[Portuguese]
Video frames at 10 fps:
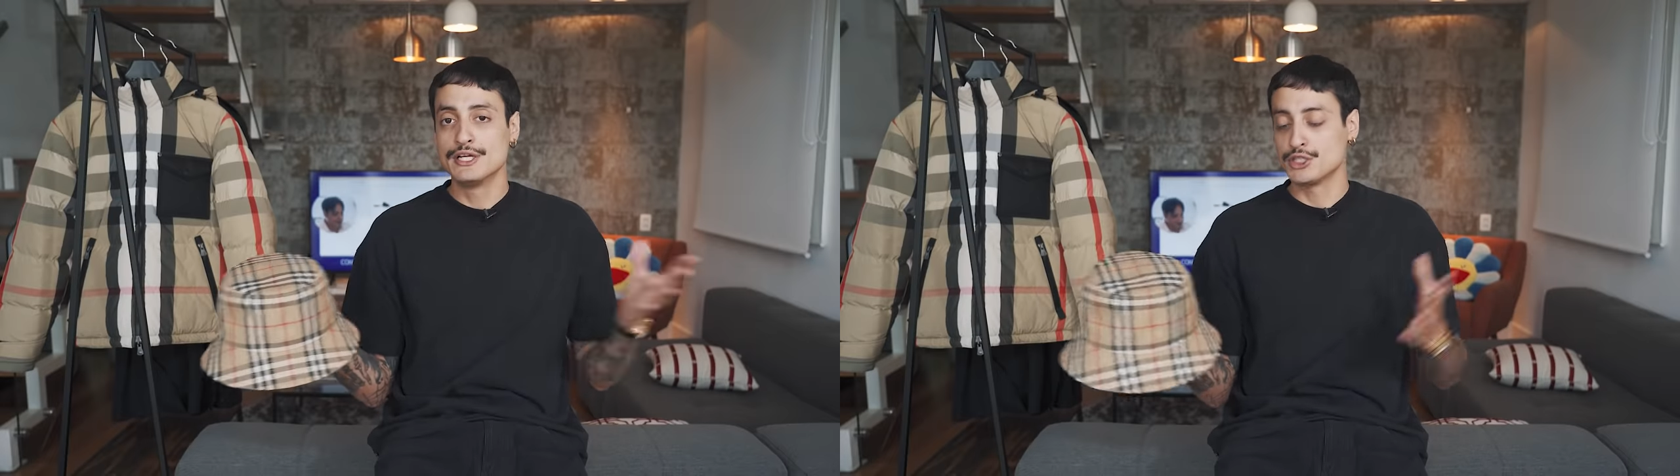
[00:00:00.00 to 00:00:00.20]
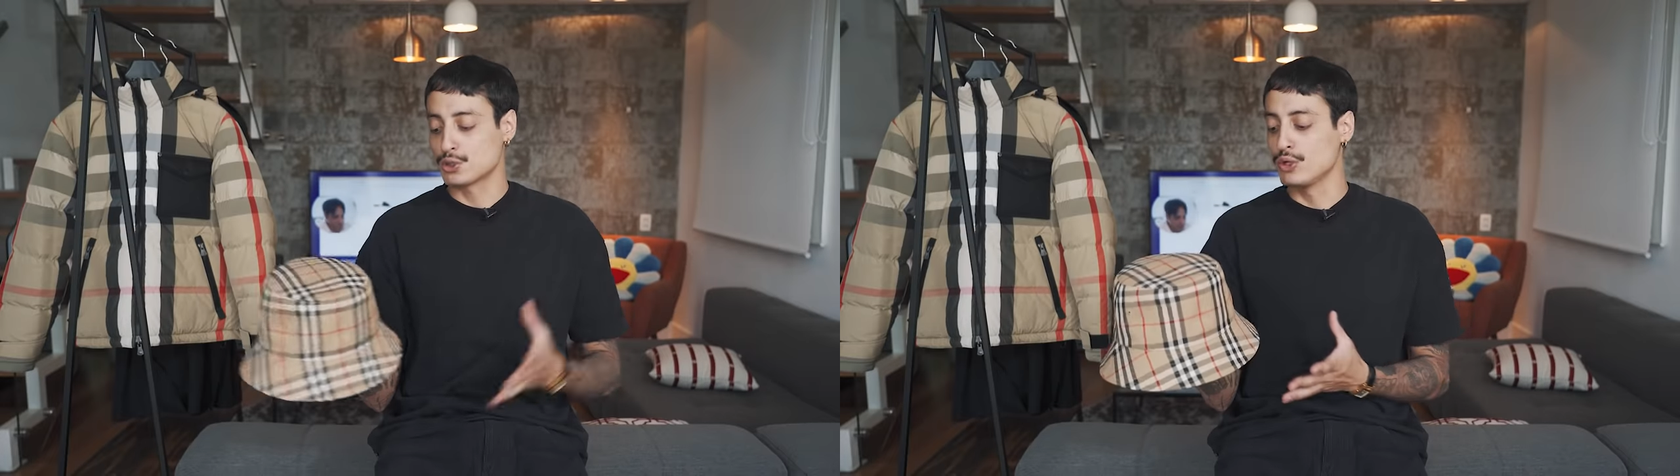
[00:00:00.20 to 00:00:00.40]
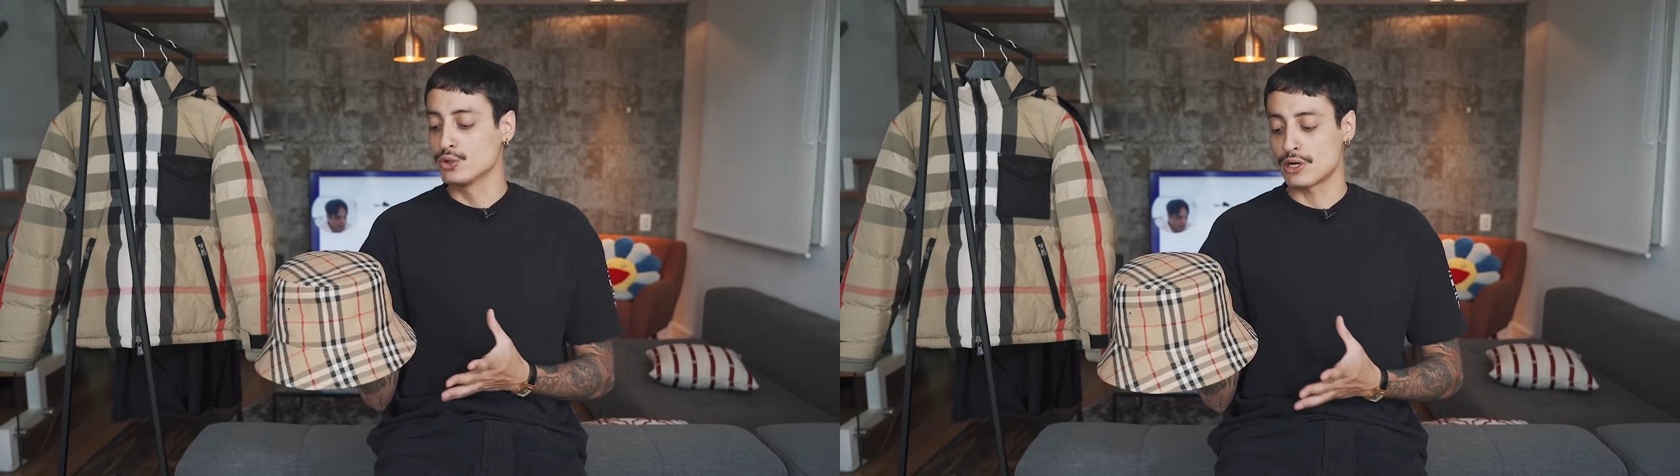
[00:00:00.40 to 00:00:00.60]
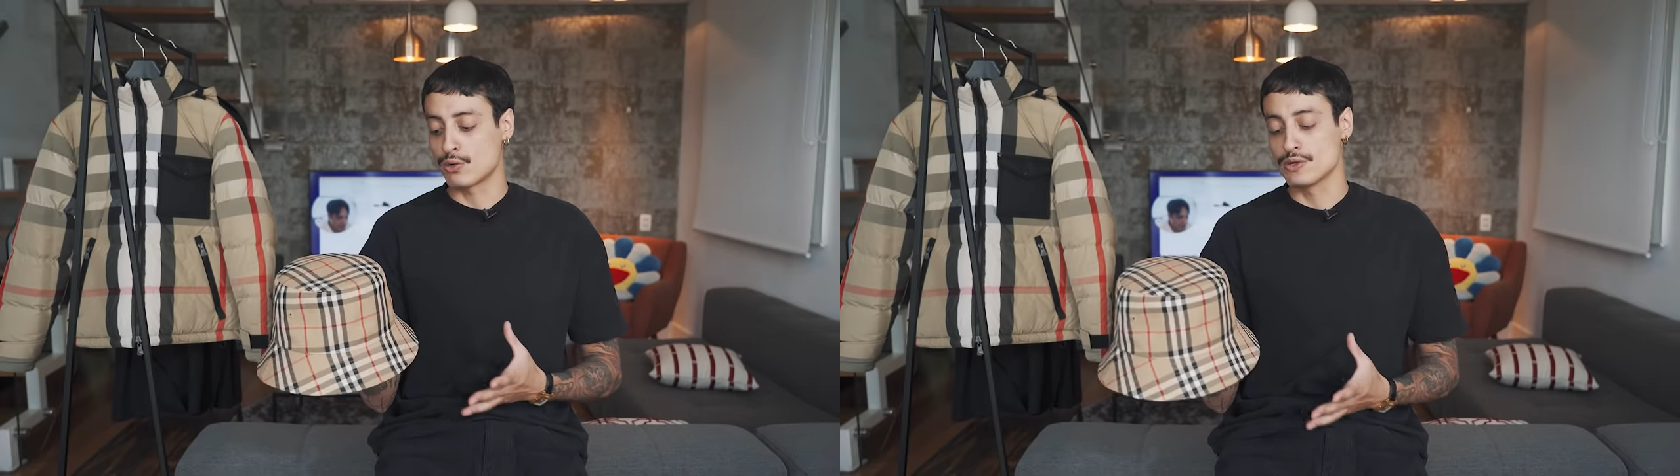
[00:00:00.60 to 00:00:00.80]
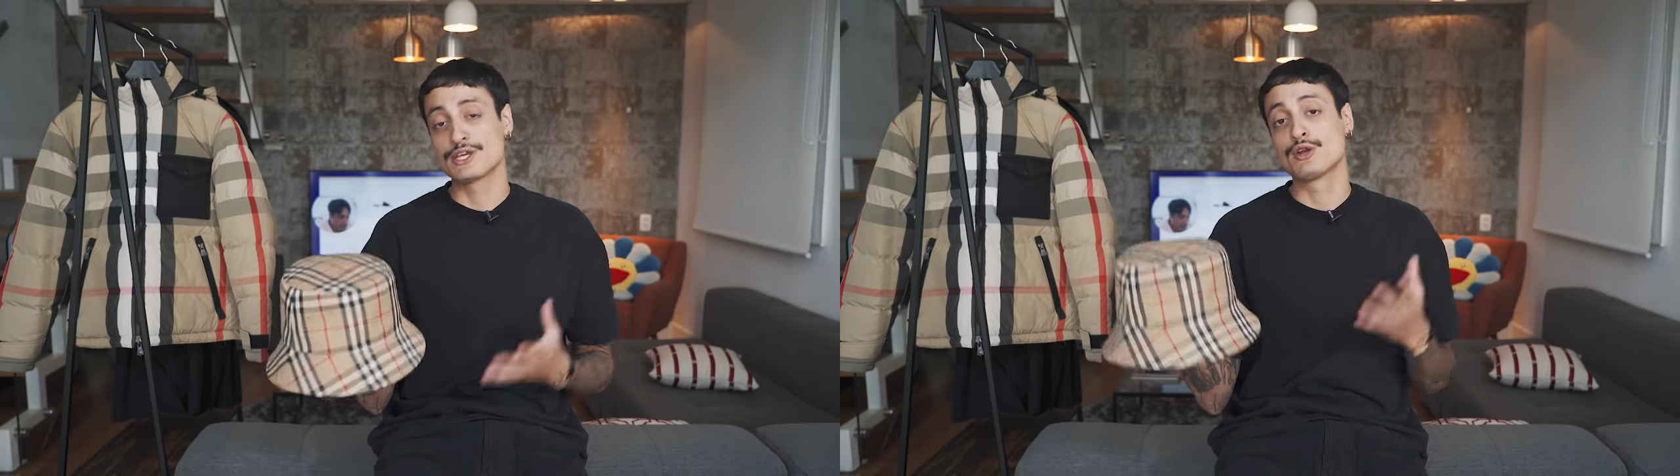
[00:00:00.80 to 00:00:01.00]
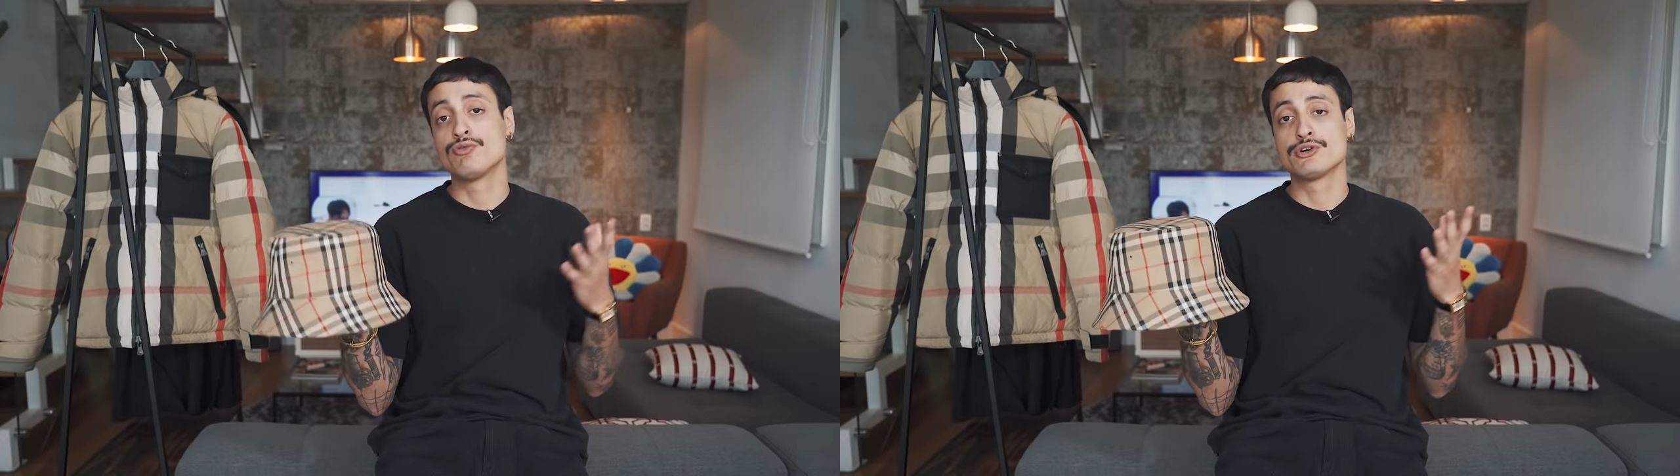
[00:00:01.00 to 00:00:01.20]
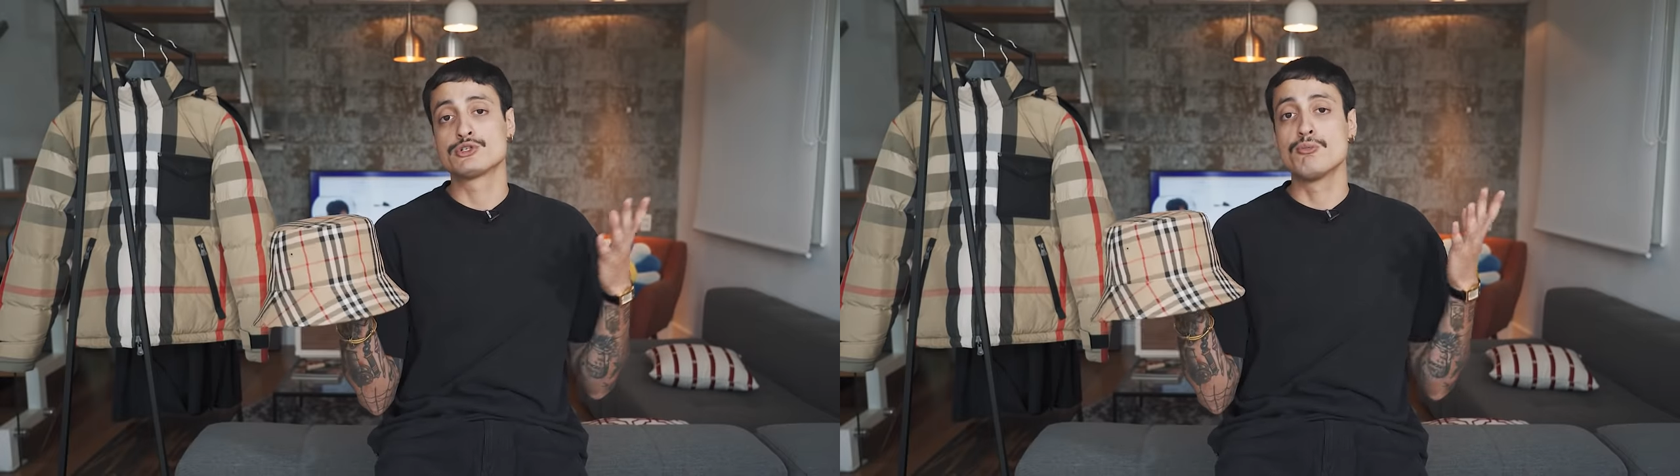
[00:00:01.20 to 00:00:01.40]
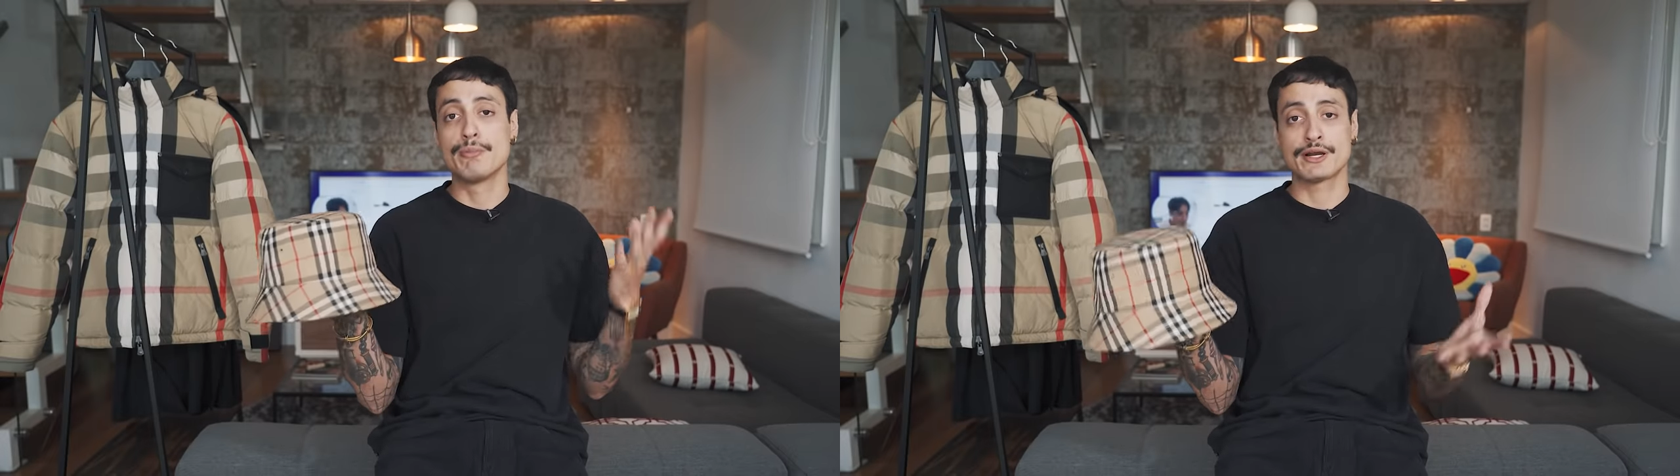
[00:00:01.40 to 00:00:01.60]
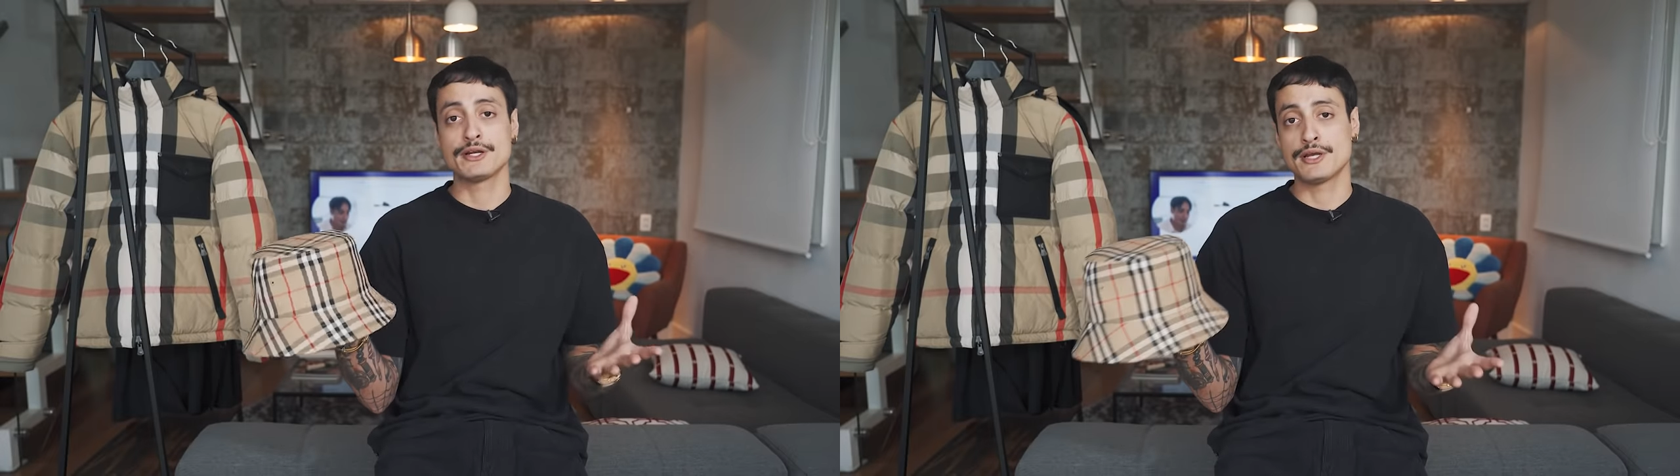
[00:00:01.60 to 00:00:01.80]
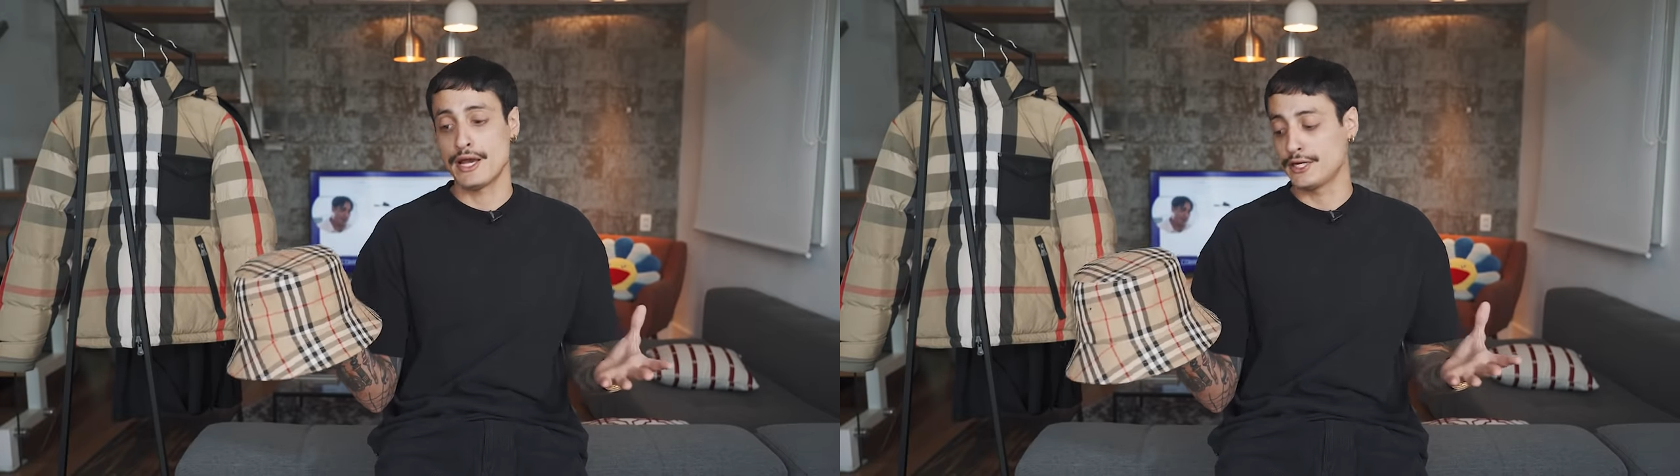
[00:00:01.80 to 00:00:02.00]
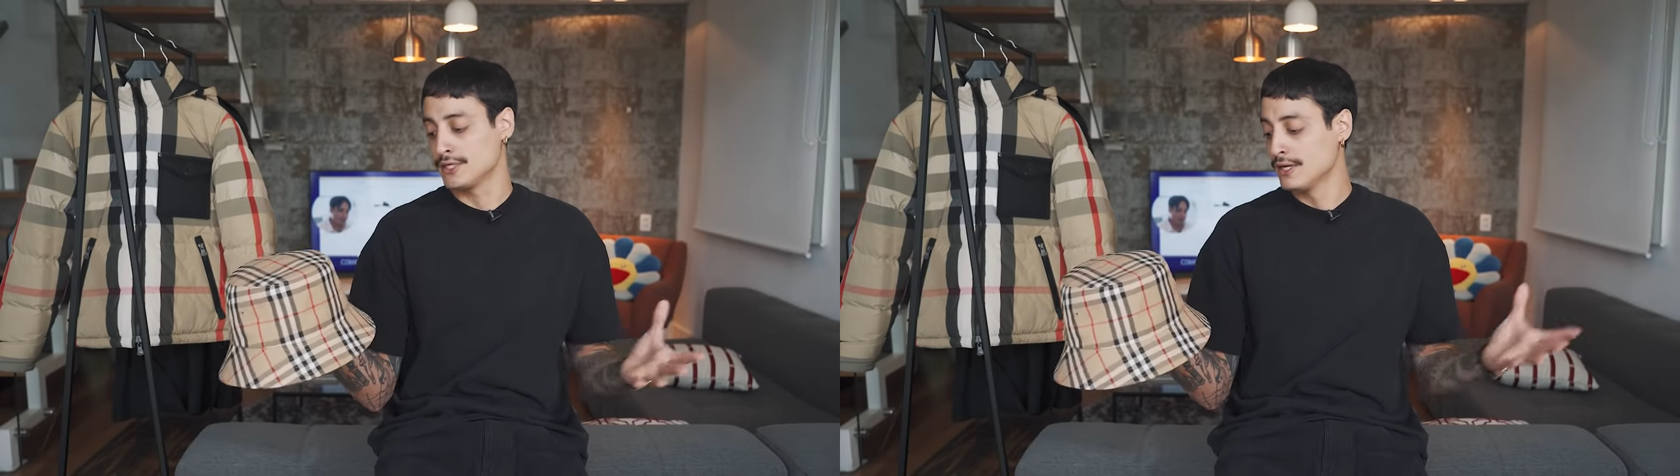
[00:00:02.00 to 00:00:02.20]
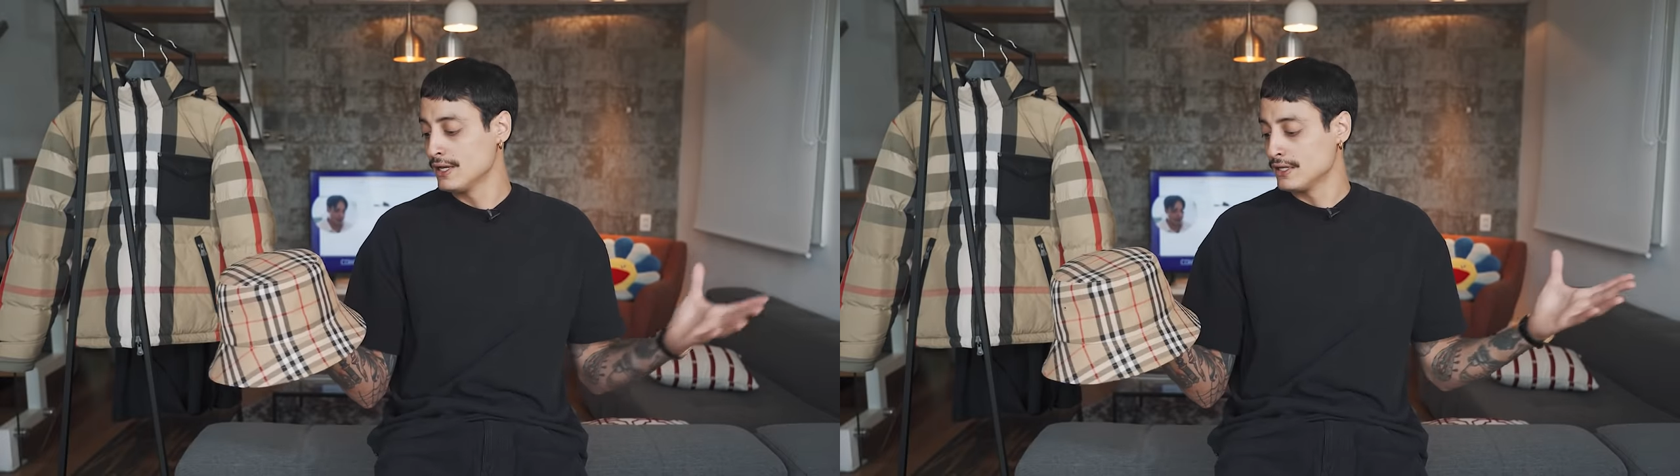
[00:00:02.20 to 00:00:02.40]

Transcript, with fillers: escolher outra coisa que não fosse um bucket hat.